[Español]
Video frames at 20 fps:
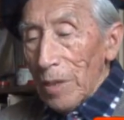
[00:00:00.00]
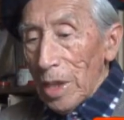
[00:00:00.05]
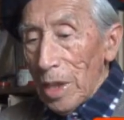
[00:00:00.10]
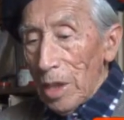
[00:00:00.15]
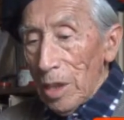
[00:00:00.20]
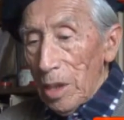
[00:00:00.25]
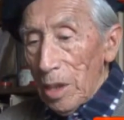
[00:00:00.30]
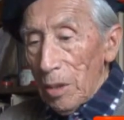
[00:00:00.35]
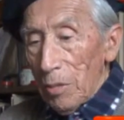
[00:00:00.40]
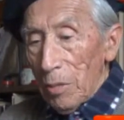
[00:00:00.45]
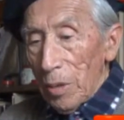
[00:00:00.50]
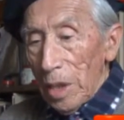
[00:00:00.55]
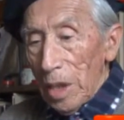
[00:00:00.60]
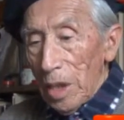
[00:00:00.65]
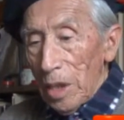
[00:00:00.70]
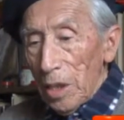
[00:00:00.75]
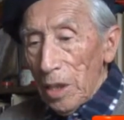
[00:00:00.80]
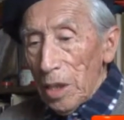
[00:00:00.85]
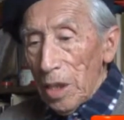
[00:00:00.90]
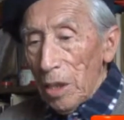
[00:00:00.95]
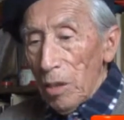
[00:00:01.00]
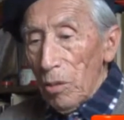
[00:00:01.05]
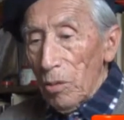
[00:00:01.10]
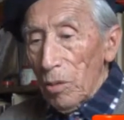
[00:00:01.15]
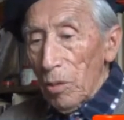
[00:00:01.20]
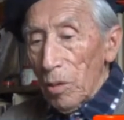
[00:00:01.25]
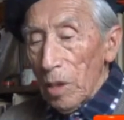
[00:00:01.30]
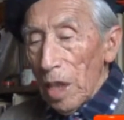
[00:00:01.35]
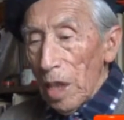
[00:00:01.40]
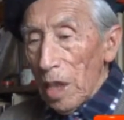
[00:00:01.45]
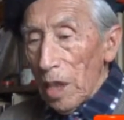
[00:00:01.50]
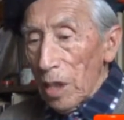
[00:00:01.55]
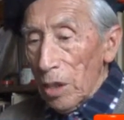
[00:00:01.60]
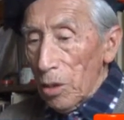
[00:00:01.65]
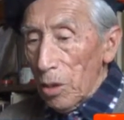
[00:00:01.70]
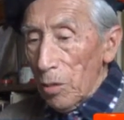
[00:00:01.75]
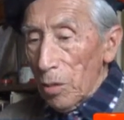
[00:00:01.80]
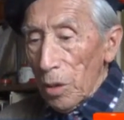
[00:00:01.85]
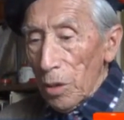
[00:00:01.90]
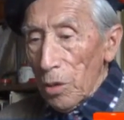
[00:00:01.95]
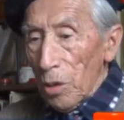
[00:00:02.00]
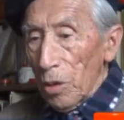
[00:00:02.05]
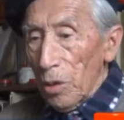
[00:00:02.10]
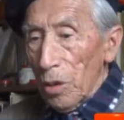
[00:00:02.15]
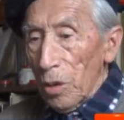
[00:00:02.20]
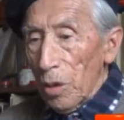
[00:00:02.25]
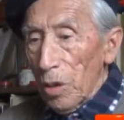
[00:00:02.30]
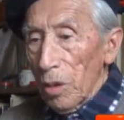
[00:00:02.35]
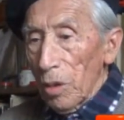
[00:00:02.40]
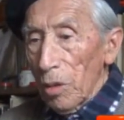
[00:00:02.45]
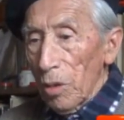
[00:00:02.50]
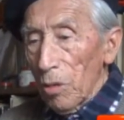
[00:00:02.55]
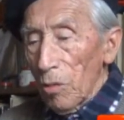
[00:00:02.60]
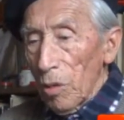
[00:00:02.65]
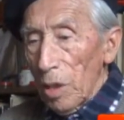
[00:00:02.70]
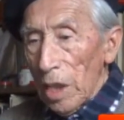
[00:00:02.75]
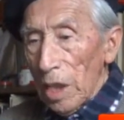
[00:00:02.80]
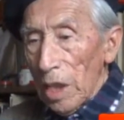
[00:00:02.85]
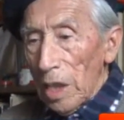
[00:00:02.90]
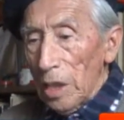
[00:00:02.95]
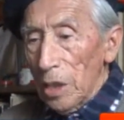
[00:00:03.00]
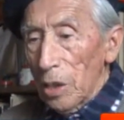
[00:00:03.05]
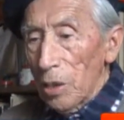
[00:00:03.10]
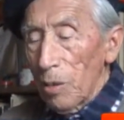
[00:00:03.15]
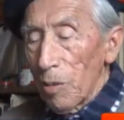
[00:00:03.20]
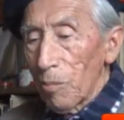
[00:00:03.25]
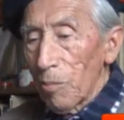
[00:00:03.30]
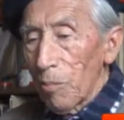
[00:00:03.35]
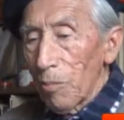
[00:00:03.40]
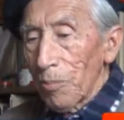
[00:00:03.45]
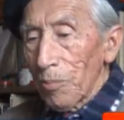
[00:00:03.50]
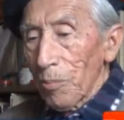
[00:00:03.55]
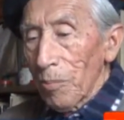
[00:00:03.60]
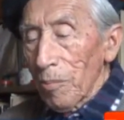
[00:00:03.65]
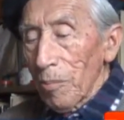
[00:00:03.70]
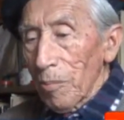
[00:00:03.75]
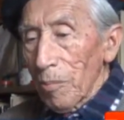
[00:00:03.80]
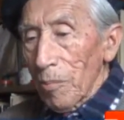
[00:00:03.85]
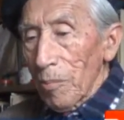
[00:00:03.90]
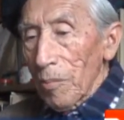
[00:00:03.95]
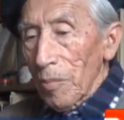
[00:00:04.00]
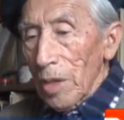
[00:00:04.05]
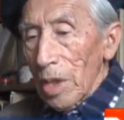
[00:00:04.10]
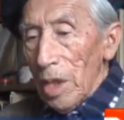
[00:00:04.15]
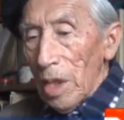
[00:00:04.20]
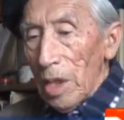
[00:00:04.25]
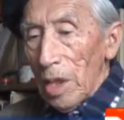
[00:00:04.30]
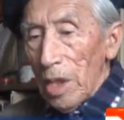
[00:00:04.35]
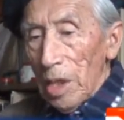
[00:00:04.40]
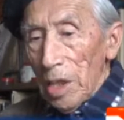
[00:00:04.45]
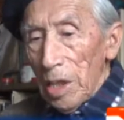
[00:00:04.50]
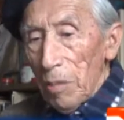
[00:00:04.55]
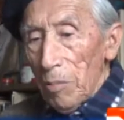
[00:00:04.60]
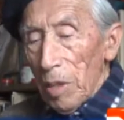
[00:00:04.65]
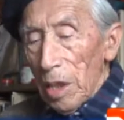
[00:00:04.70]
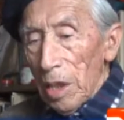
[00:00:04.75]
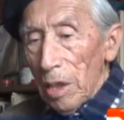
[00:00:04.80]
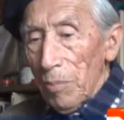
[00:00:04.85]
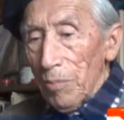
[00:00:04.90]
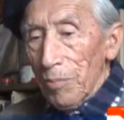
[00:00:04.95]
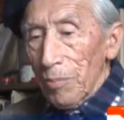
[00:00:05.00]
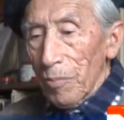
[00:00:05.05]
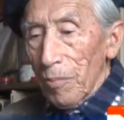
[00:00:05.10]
en diferentes lugares, sobre todo en Huaraz, en Lima,